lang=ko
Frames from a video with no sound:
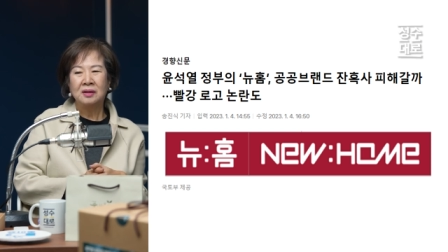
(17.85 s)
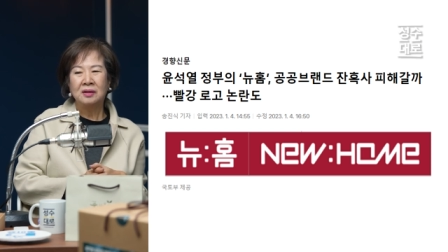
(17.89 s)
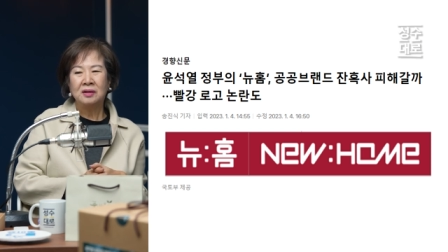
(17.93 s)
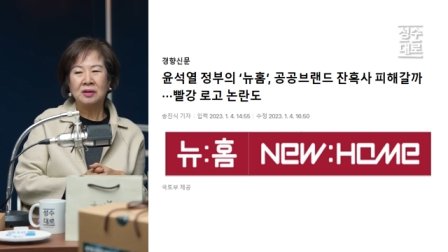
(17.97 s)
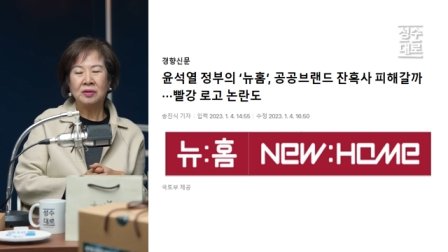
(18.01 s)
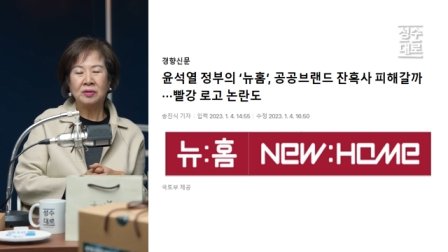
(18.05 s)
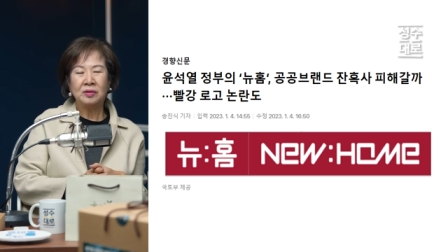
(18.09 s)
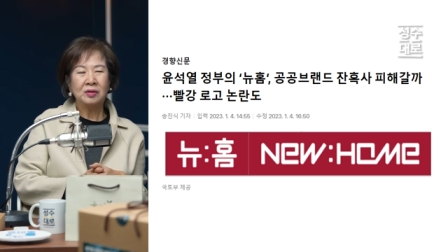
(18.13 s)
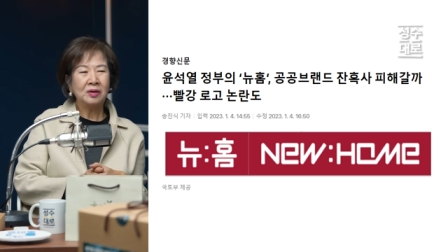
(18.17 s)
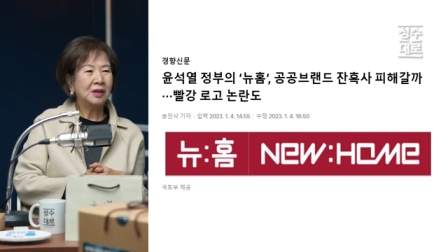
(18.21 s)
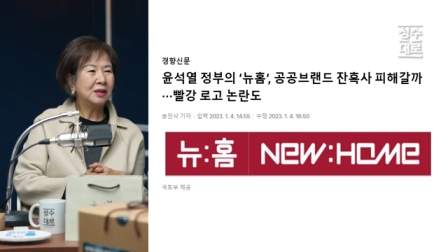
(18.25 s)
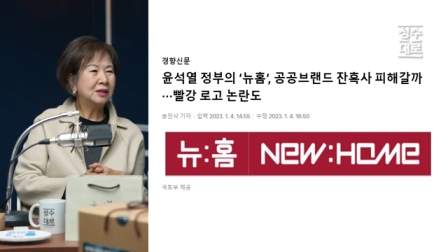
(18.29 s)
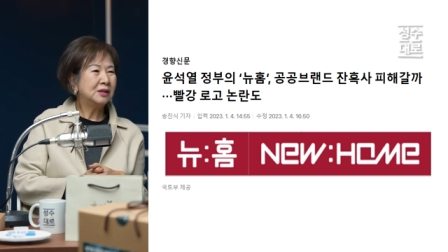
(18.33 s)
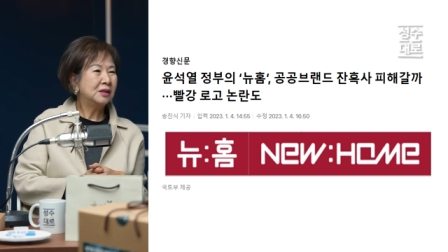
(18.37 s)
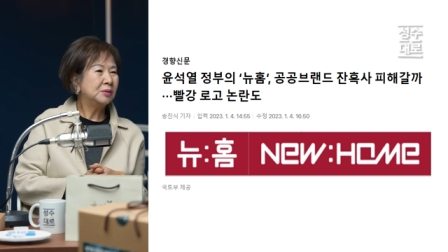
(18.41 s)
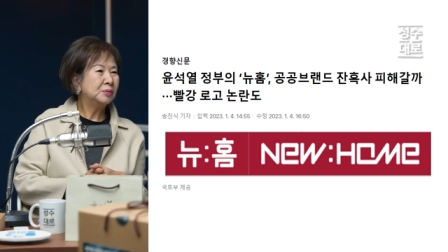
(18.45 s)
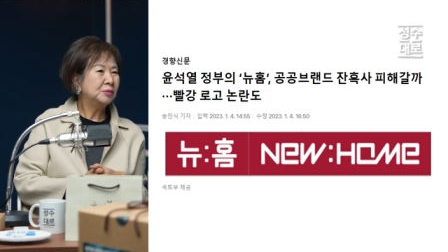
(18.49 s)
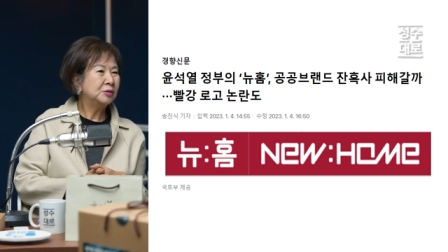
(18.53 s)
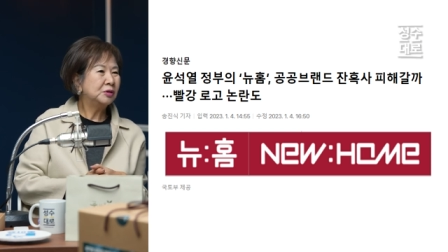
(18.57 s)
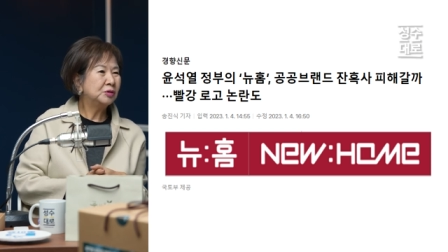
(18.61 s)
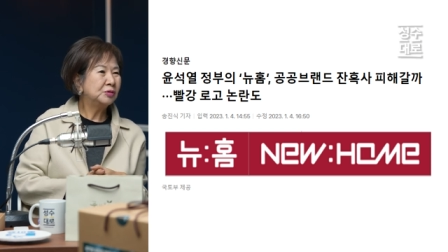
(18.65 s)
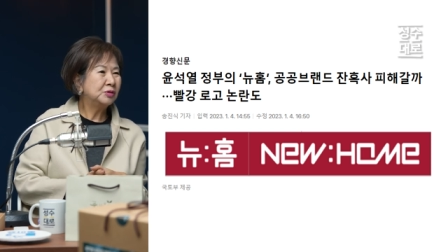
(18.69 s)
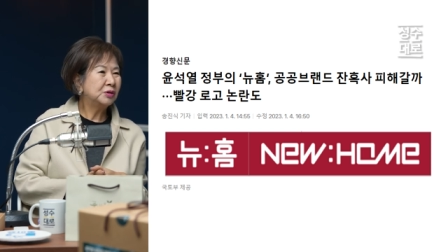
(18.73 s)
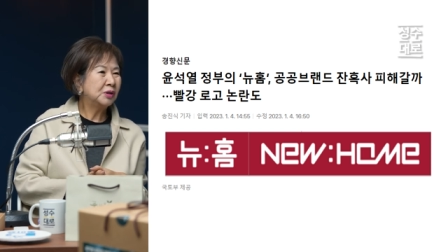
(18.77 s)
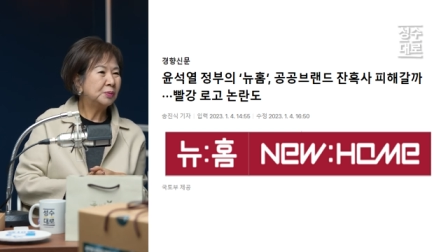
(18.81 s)
여러 가지
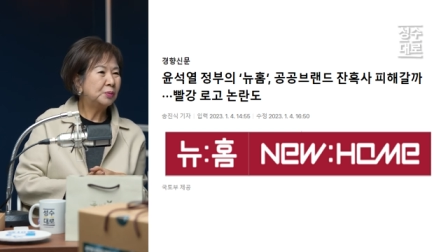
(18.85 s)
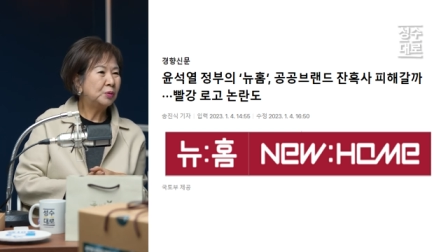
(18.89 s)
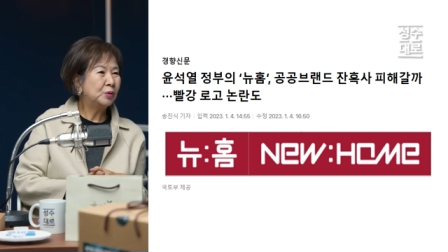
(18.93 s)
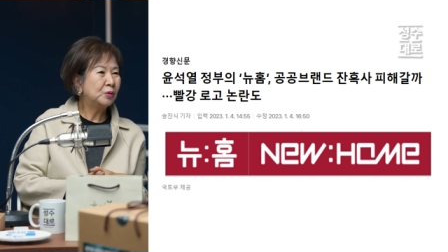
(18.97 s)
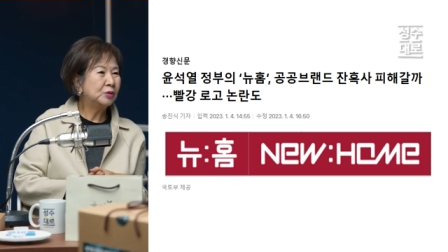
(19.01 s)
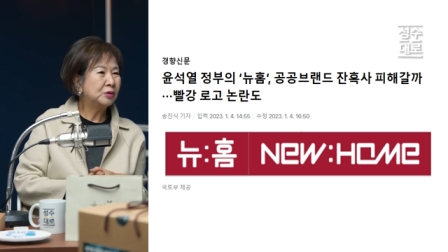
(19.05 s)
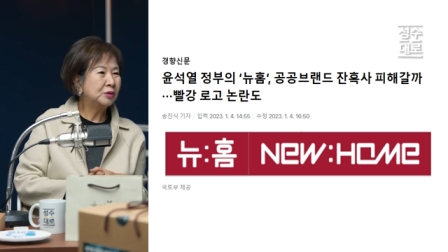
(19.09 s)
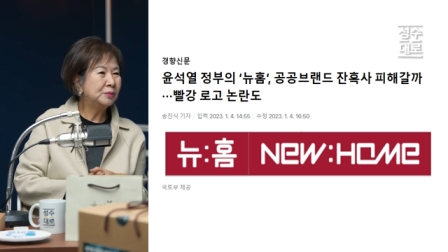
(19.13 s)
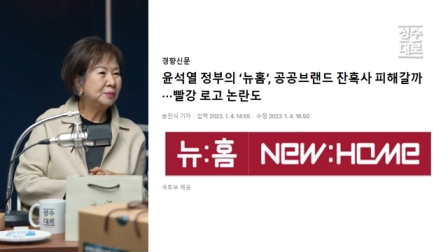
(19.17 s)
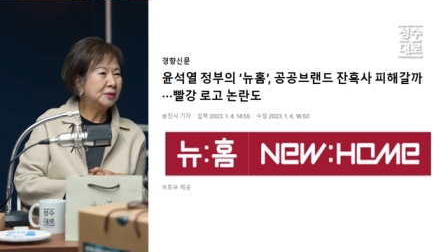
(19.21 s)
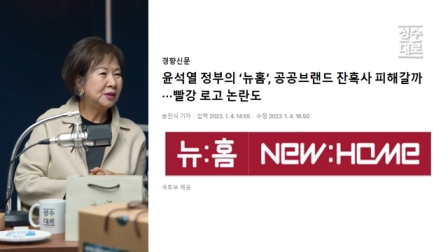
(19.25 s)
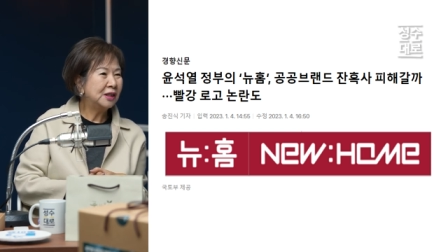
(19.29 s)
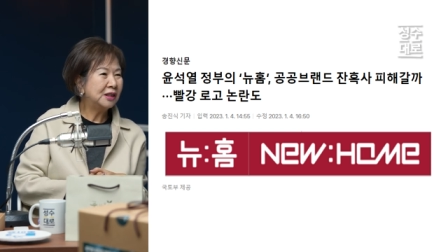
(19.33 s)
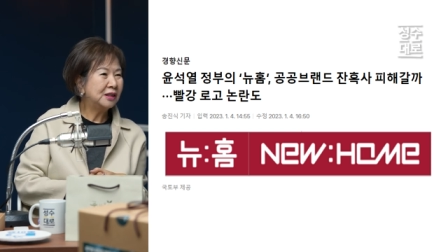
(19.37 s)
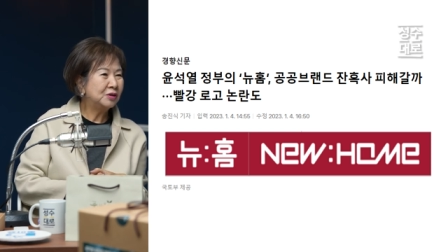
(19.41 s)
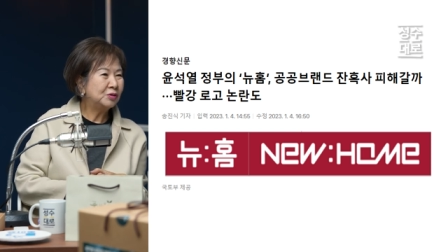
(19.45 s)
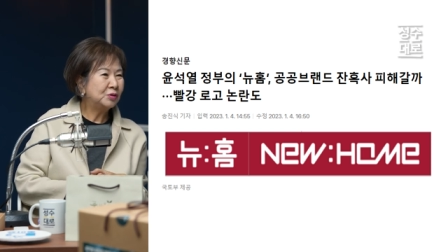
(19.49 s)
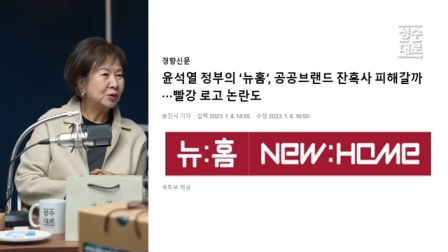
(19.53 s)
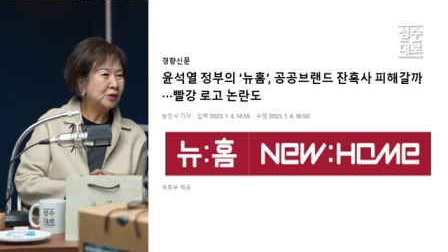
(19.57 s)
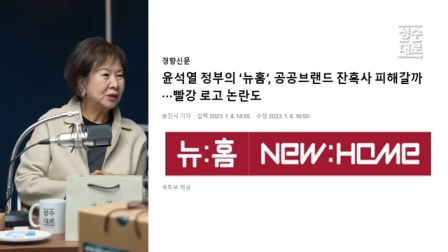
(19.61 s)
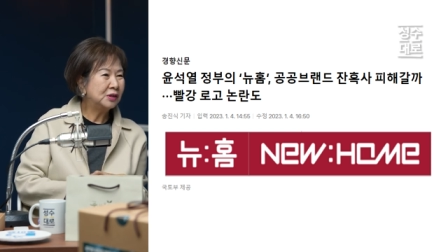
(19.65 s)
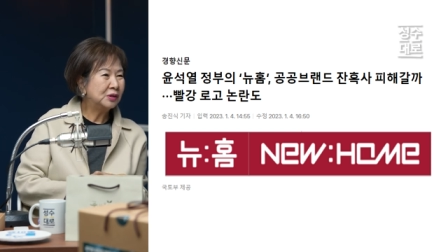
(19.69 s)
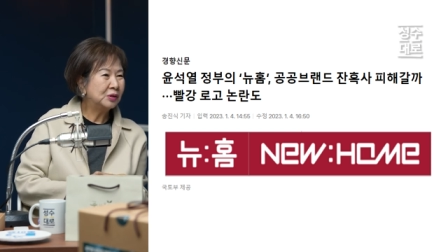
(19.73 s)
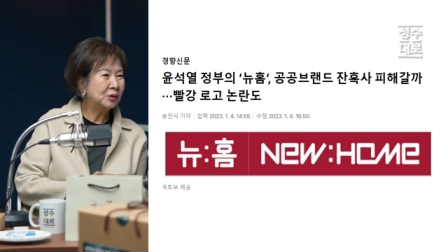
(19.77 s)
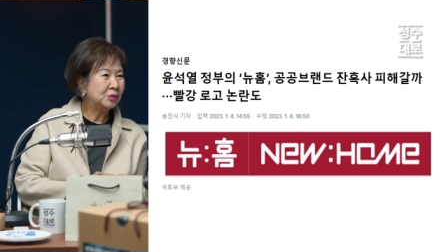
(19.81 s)
무슨 우리
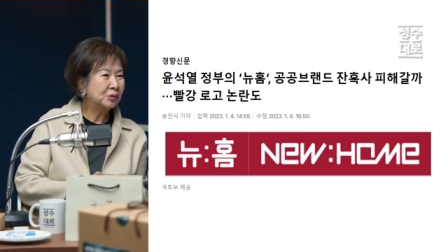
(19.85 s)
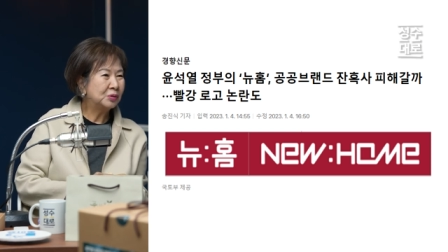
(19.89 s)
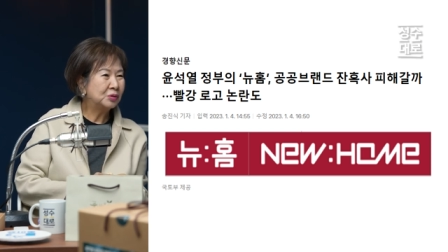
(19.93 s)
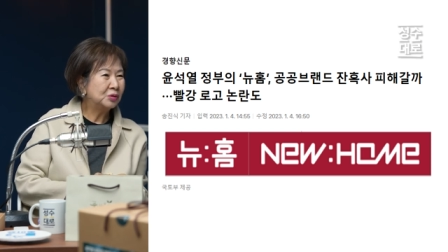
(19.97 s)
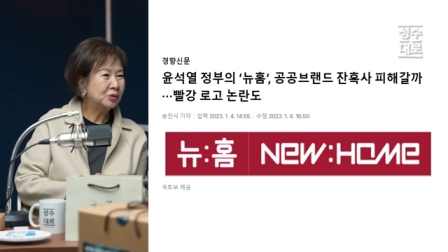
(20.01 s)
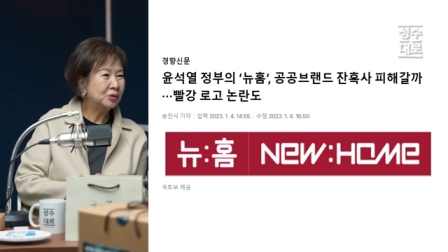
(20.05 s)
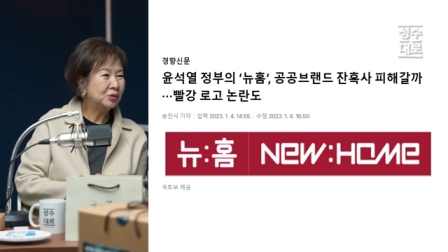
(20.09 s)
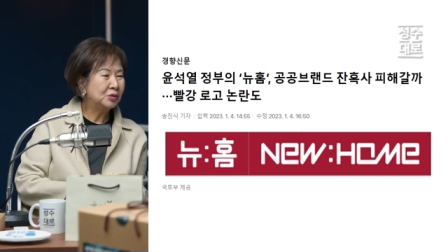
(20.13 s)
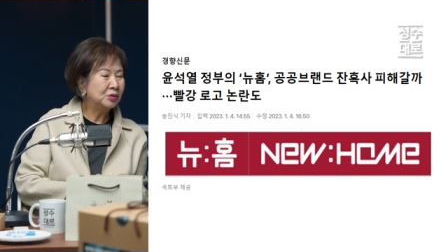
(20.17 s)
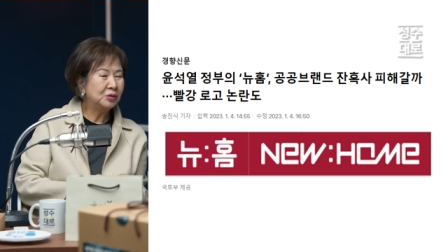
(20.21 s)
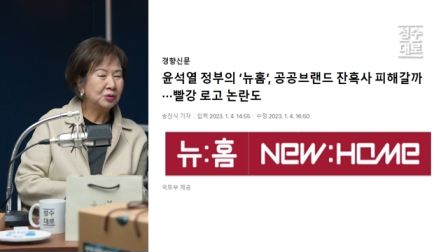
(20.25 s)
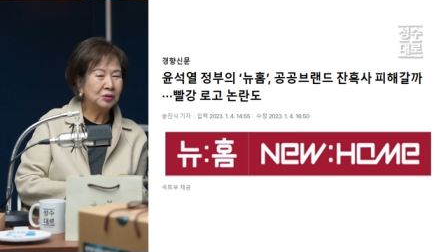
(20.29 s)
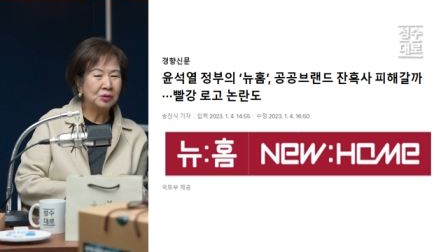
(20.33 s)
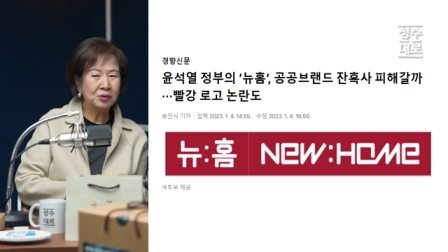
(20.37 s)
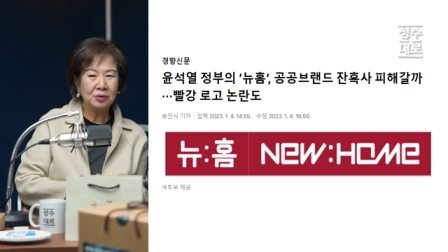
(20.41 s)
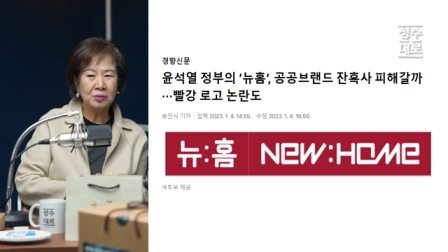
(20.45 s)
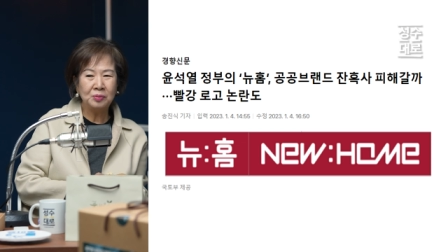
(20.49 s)
보금자리도 있었고 네.